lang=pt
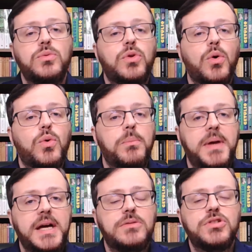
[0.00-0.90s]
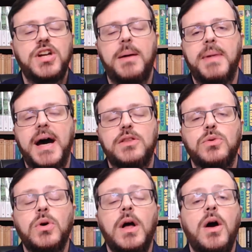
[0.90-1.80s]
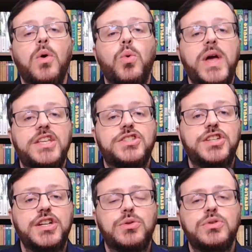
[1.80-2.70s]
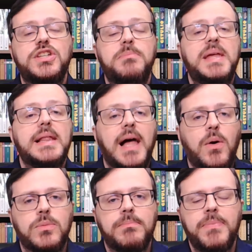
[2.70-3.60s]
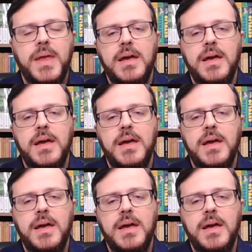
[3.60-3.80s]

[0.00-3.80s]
um documento chamado o Edito de Milão.